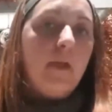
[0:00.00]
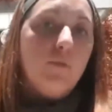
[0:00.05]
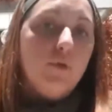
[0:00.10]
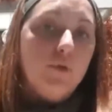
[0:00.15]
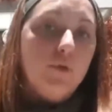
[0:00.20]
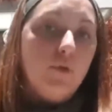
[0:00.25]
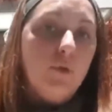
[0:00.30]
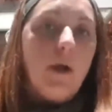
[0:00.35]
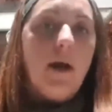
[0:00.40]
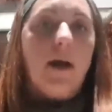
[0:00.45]
el
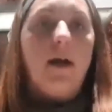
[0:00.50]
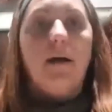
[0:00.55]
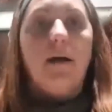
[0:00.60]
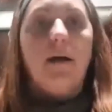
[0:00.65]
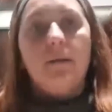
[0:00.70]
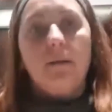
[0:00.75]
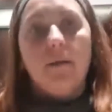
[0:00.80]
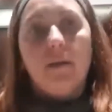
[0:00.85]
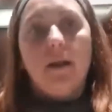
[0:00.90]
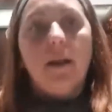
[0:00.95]

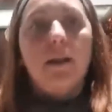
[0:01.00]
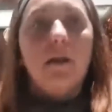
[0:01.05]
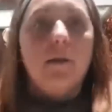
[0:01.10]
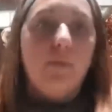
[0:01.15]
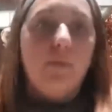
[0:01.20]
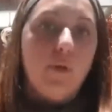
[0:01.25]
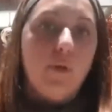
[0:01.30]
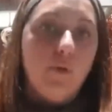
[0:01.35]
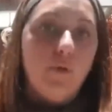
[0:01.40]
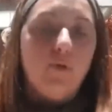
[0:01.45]
muscular, el
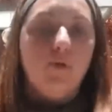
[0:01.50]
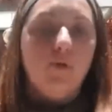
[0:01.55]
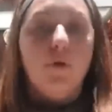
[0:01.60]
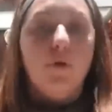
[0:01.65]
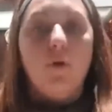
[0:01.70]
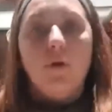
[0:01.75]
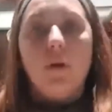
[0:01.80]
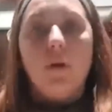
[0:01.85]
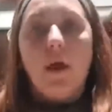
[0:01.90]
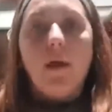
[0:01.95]

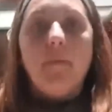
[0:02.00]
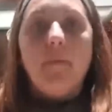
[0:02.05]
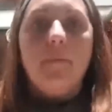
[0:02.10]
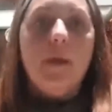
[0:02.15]
reproductor,